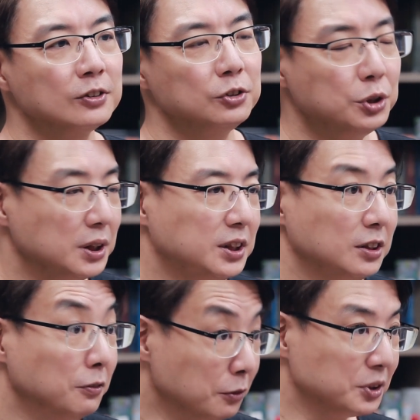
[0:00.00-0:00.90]
确实
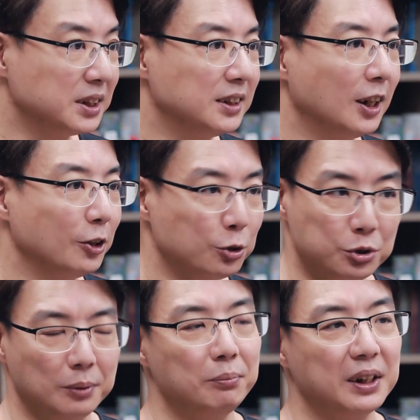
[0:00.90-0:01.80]
父亲要有
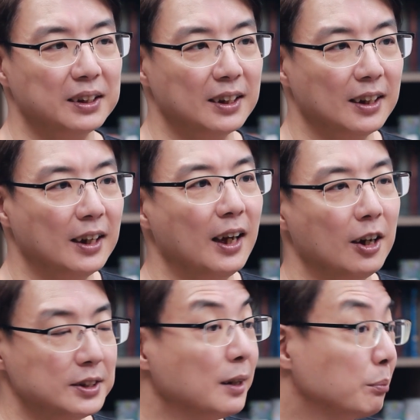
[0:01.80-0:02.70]
权柄呢，
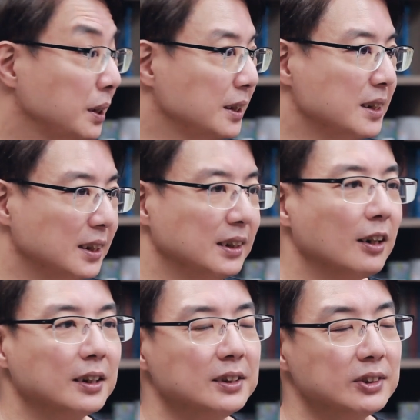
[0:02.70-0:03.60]
好像比以前要
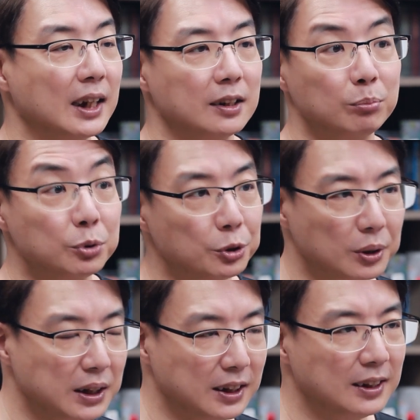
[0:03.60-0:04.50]
更加的不
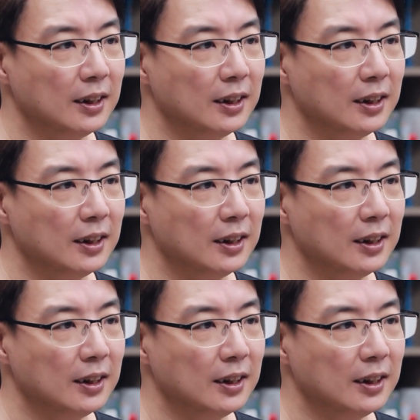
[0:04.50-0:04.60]
容易。